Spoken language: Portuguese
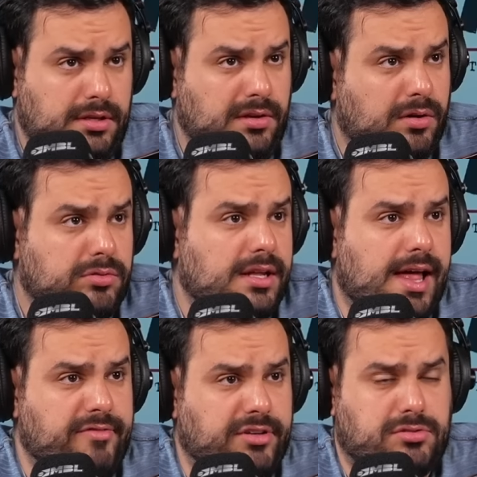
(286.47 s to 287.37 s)
E é o que
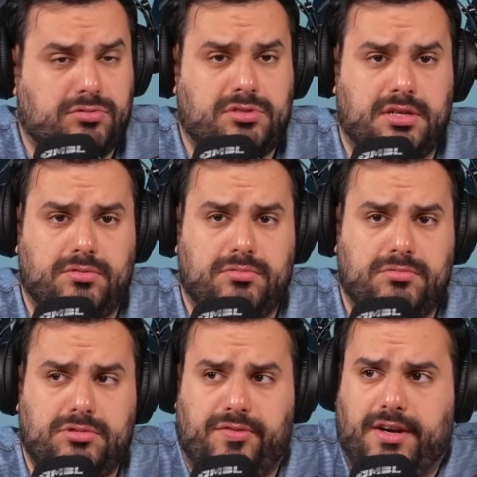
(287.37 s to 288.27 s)
leva à
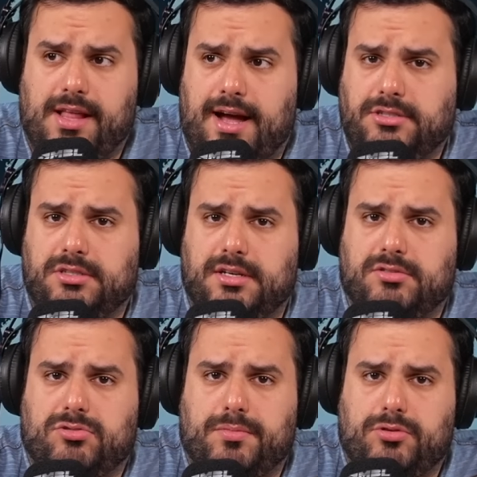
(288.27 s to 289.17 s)
discussão de verdade, né,
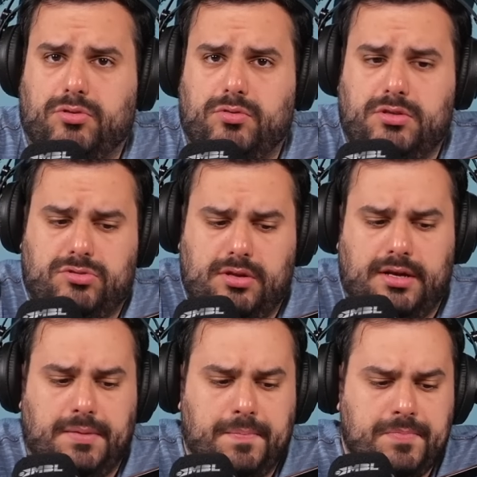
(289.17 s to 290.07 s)
sobre tudo isso
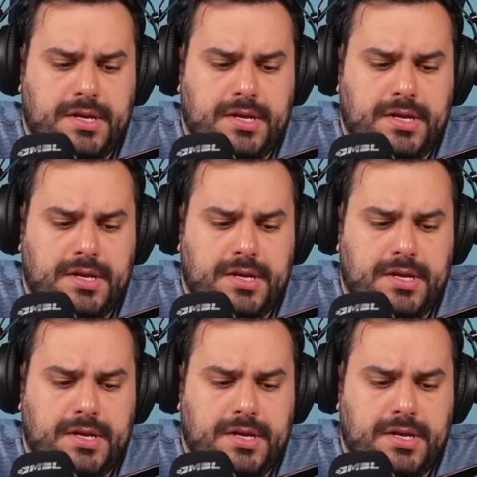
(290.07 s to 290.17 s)
daí.